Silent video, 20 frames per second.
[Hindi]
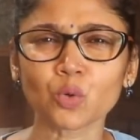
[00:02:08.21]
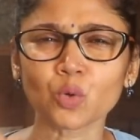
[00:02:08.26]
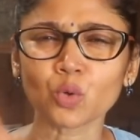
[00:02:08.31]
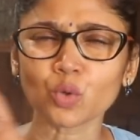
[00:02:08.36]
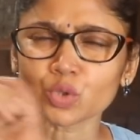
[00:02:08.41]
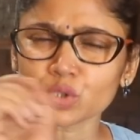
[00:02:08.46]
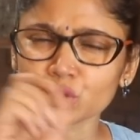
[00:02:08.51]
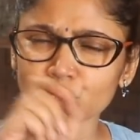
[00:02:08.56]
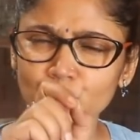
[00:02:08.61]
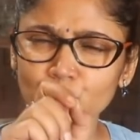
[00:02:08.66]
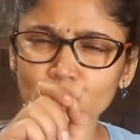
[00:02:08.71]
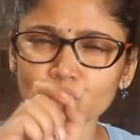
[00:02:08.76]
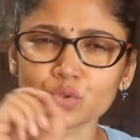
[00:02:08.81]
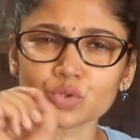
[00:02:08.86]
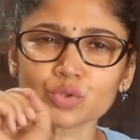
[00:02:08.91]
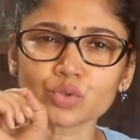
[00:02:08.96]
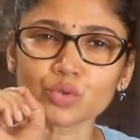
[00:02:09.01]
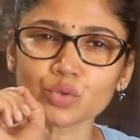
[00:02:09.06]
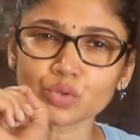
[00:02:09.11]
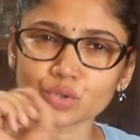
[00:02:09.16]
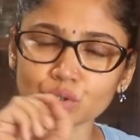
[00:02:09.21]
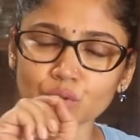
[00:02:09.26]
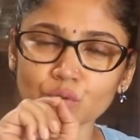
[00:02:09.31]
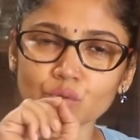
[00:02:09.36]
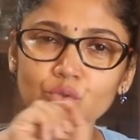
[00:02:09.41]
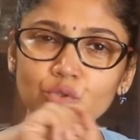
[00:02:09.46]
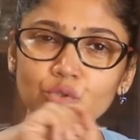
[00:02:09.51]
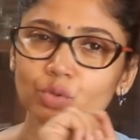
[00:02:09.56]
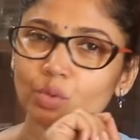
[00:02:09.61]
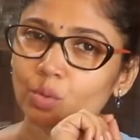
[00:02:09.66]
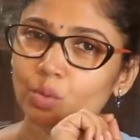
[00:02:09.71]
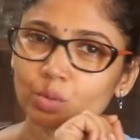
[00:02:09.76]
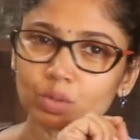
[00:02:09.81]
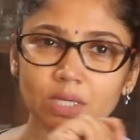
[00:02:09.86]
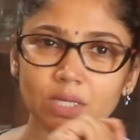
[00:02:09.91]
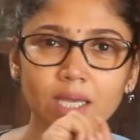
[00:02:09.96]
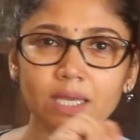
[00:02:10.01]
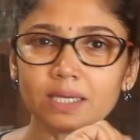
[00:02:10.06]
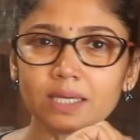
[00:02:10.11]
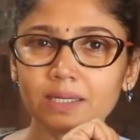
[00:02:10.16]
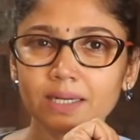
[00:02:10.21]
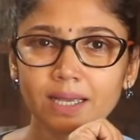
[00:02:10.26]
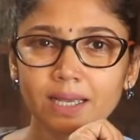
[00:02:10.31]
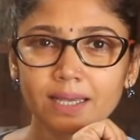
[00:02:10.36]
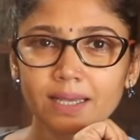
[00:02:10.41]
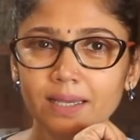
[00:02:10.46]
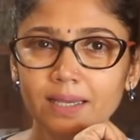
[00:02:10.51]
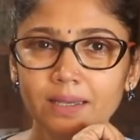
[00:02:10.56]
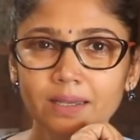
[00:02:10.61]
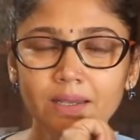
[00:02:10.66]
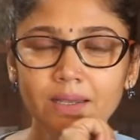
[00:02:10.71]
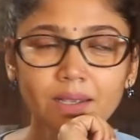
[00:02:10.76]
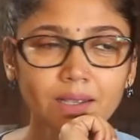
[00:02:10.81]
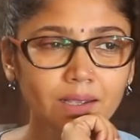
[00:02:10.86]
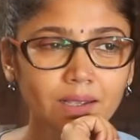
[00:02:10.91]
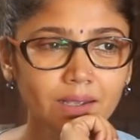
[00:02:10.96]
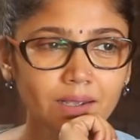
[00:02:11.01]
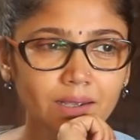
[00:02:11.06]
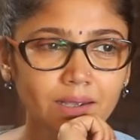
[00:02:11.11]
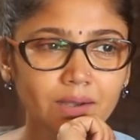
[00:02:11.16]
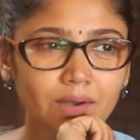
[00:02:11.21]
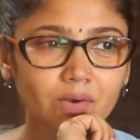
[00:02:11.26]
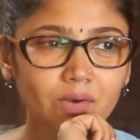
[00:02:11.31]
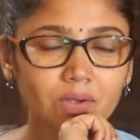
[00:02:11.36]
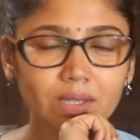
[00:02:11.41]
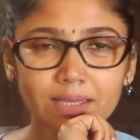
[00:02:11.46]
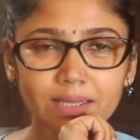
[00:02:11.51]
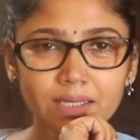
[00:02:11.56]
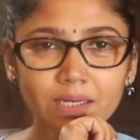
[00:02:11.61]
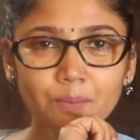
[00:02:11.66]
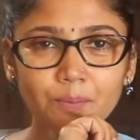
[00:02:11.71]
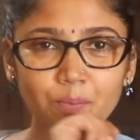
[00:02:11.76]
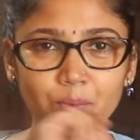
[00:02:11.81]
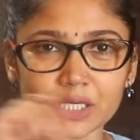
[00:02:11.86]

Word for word: कुछ ना कुछ कुछ ना कुछ होता ही रहा है कहते ना